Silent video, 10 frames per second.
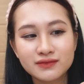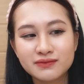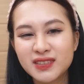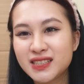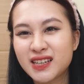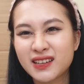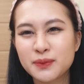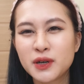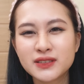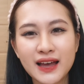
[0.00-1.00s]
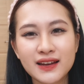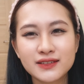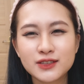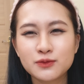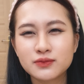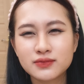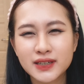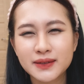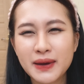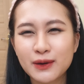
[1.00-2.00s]
bị chảy cái mỡ ra trong
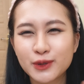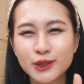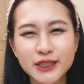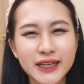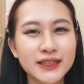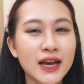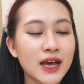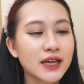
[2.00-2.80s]
cái bao nó hơi kinh